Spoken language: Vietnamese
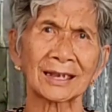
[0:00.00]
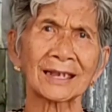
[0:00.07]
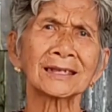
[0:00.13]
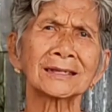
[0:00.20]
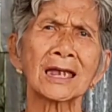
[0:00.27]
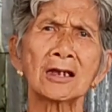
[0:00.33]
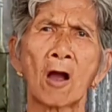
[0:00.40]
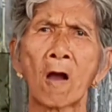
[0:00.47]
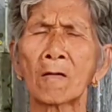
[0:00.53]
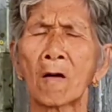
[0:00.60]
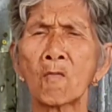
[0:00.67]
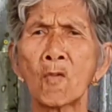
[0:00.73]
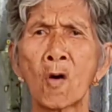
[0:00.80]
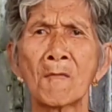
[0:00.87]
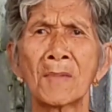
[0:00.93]
cái trái ngọt
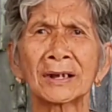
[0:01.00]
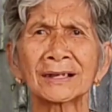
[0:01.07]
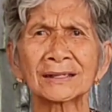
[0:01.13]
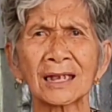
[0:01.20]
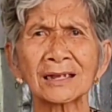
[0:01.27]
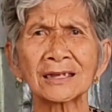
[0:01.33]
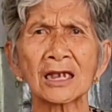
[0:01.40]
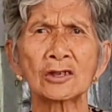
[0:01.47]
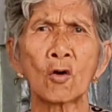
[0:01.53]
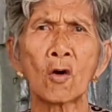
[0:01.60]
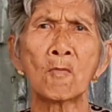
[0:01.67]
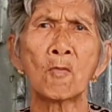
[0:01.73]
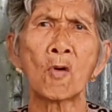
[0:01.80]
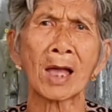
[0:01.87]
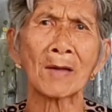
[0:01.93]
không mua mà cái trái
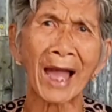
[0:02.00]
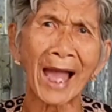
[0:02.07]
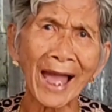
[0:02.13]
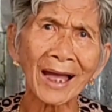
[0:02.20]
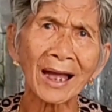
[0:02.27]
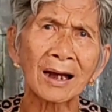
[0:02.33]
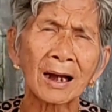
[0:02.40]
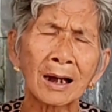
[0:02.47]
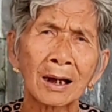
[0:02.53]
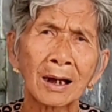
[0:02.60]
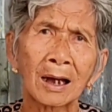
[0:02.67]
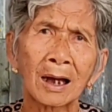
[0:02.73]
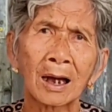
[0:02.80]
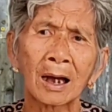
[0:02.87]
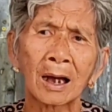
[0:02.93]
chua mua ai bán
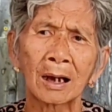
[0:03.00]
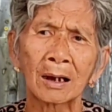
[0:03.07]
dạ.